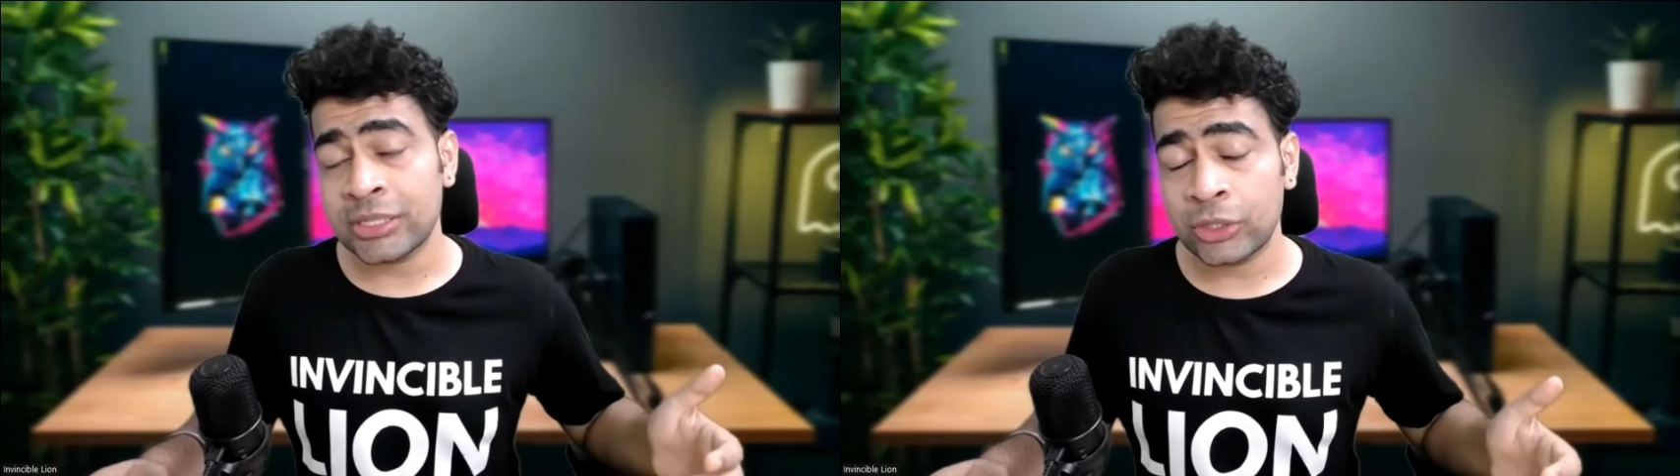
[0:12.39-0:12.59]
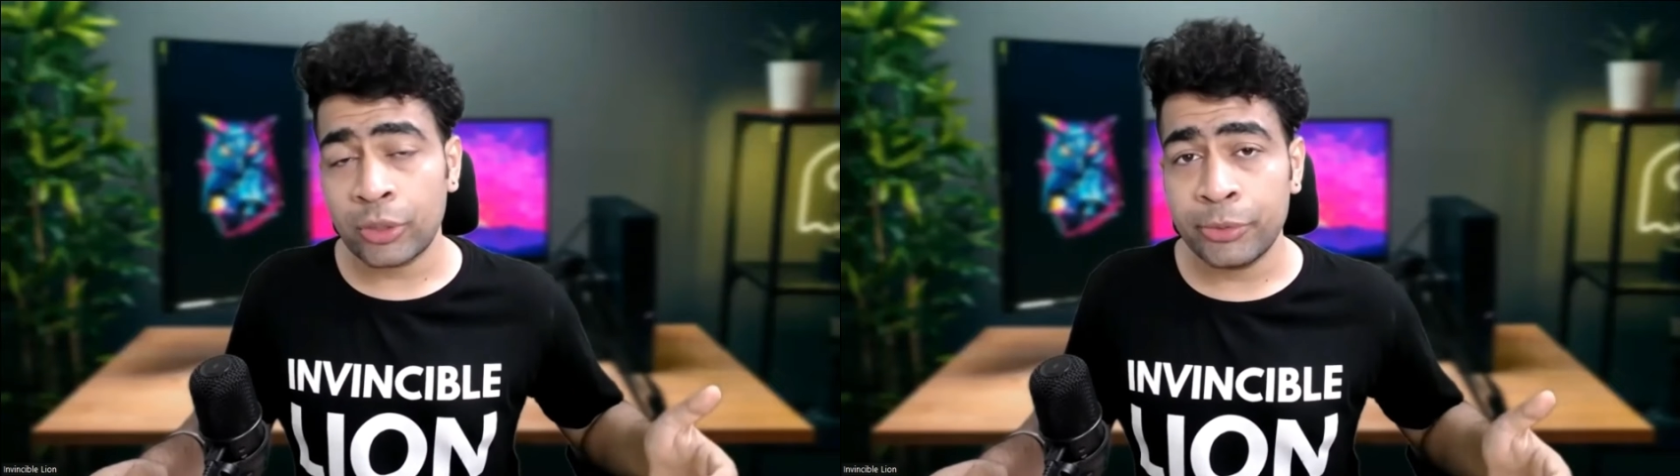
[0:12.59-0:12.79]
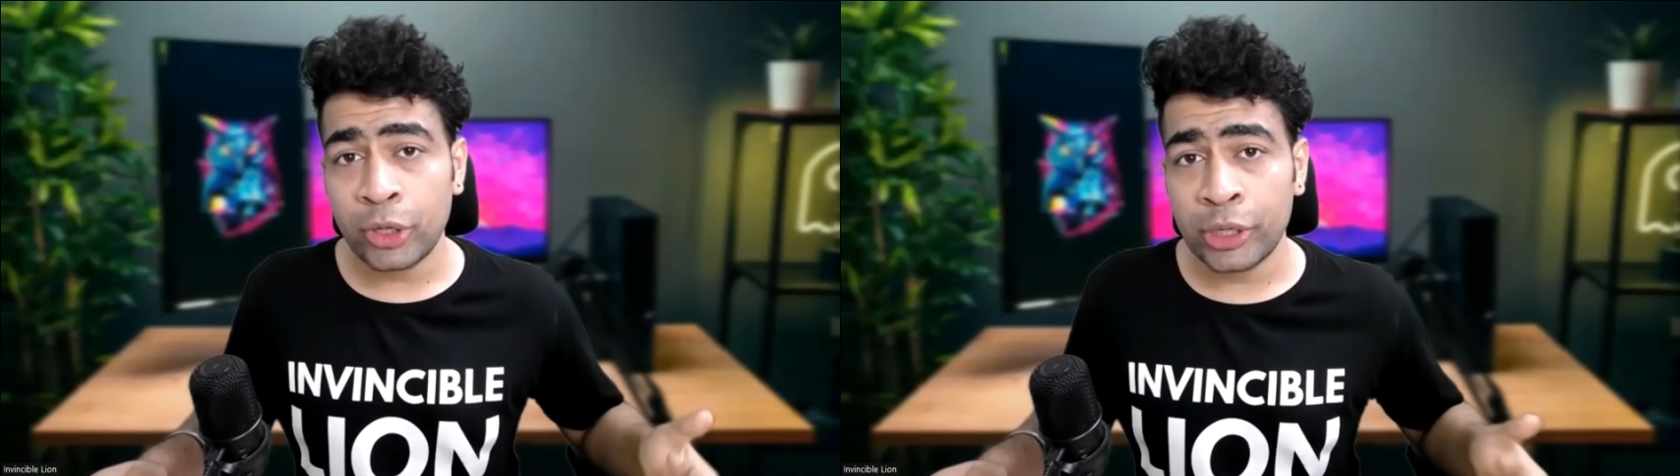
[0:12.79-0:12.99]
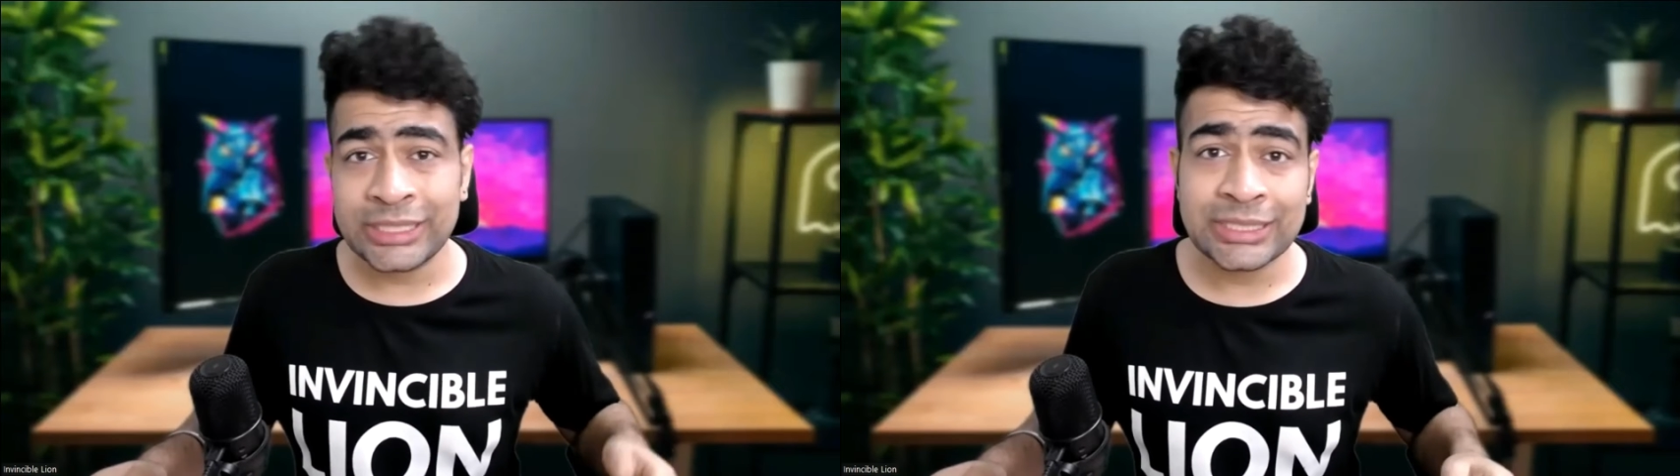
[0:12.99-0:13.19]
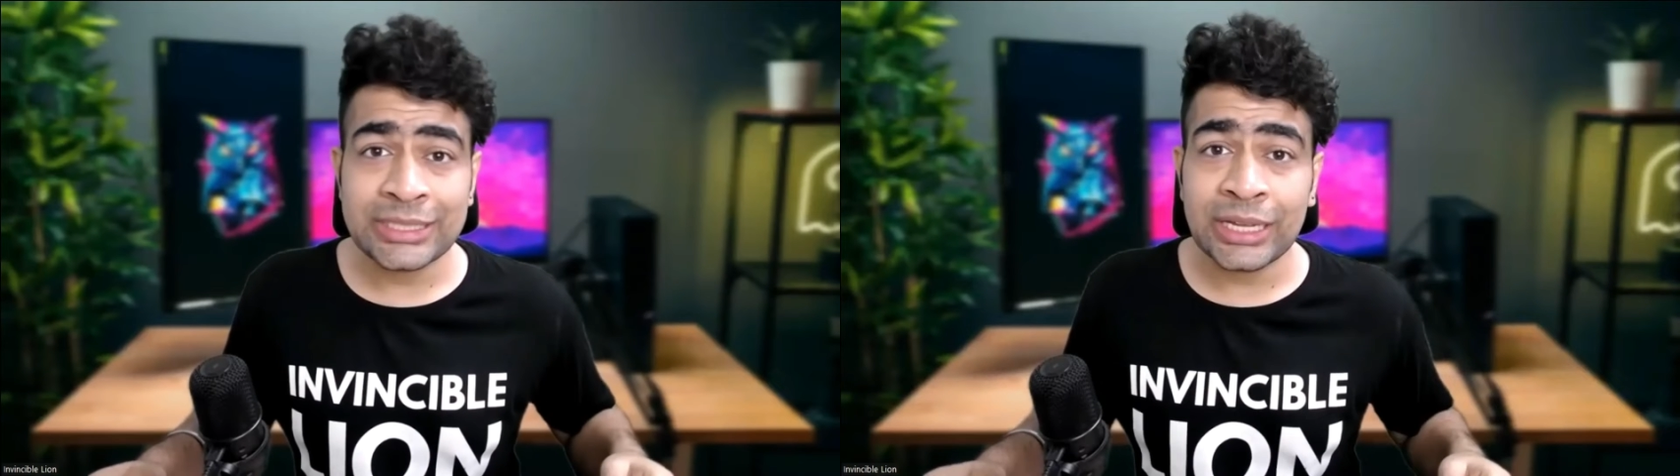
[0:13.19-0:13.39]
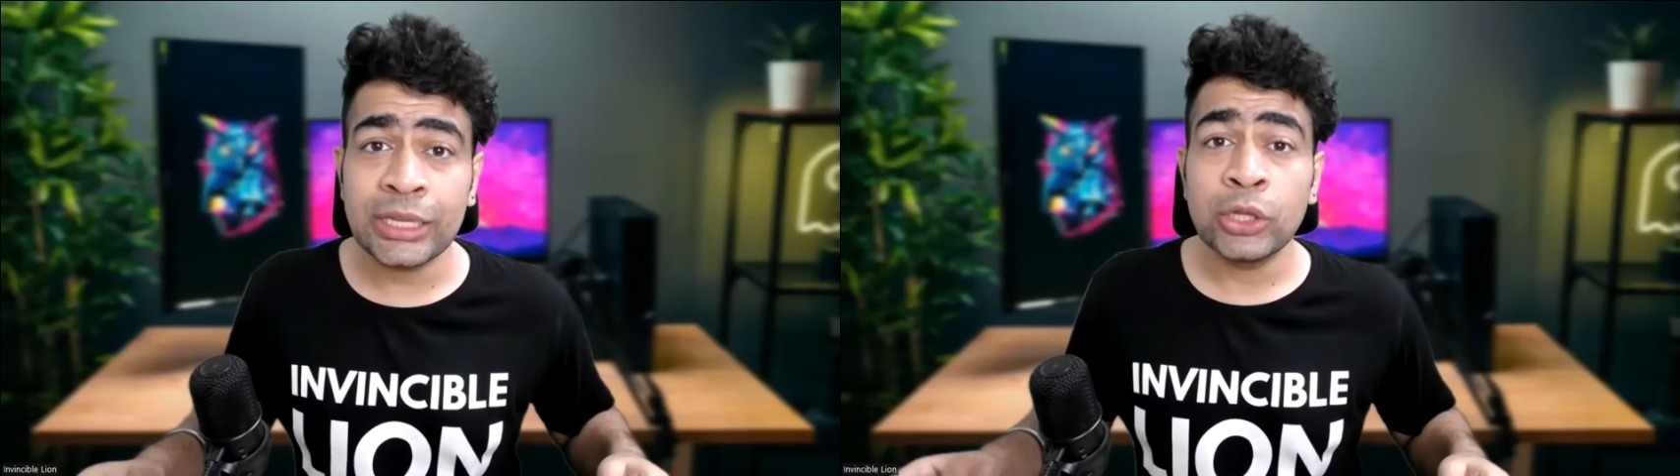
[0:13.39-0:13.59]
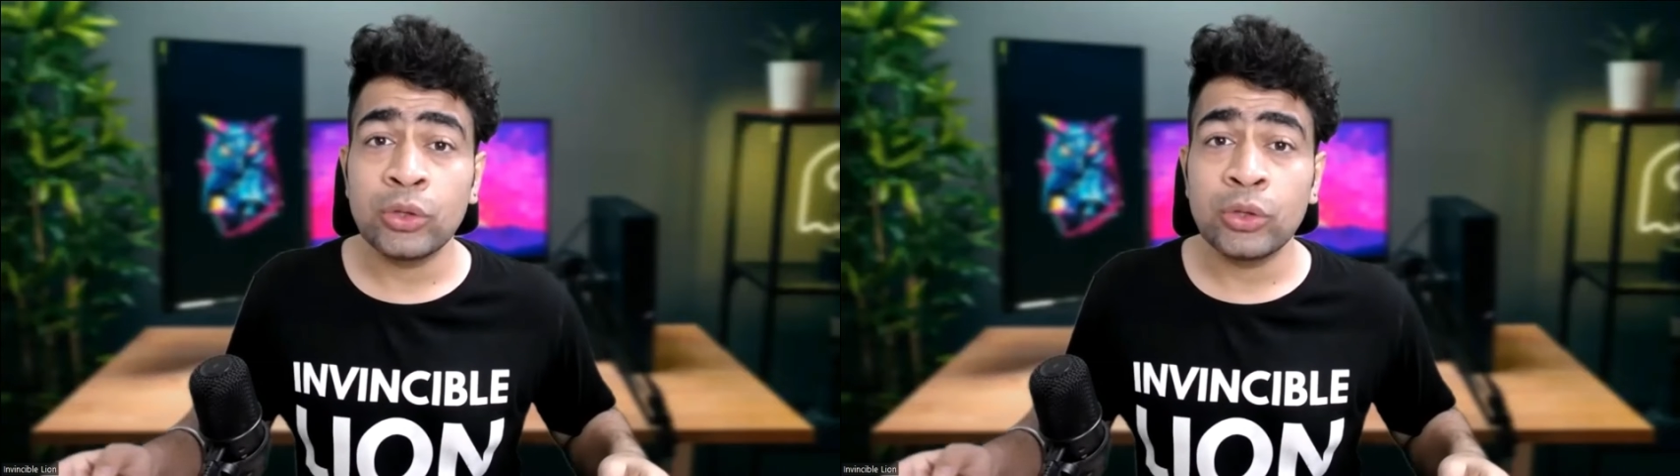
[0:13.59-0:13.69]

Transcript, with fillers: सकते हो अपनी ऑडियंस के साथ